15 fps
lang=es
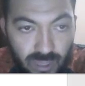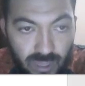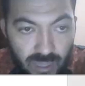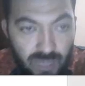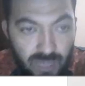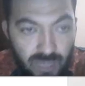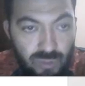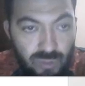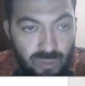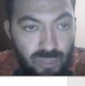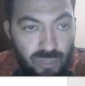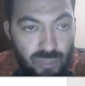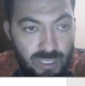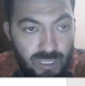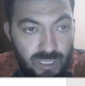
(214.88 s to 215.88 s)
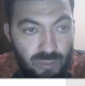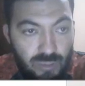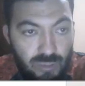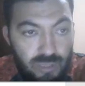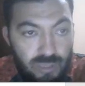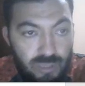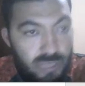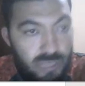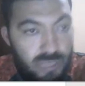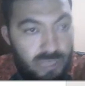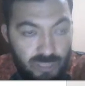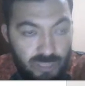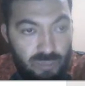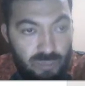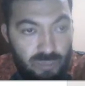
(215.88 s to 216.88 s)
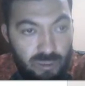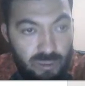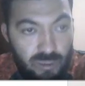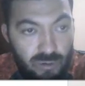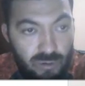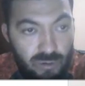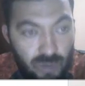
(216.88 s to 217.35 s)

tenemos como tal esta ecuación que es 4